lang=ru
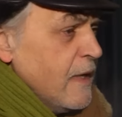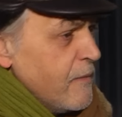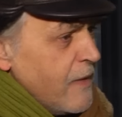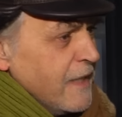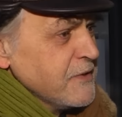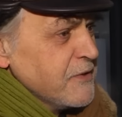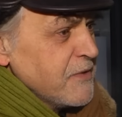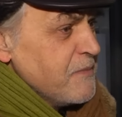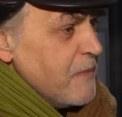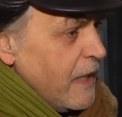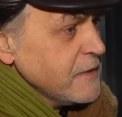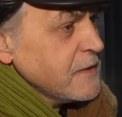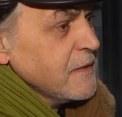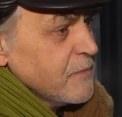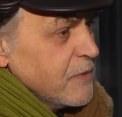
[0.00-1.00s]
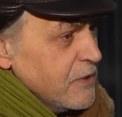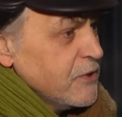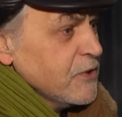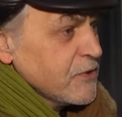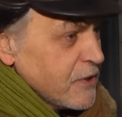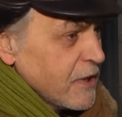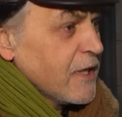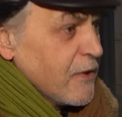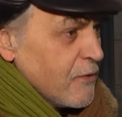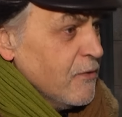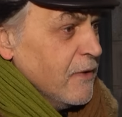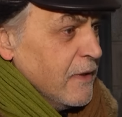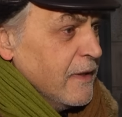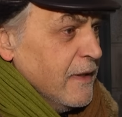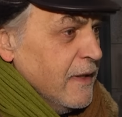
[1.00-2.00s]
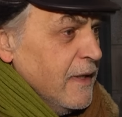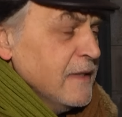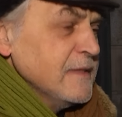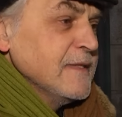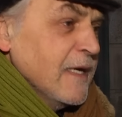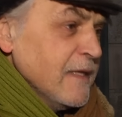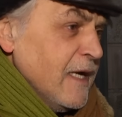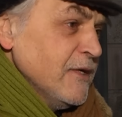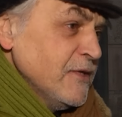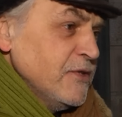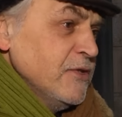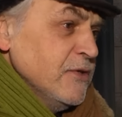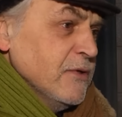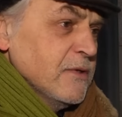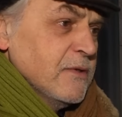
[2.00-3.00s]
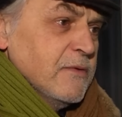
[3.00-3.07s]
намазывать маслом, да еще с икрой, за наш счет.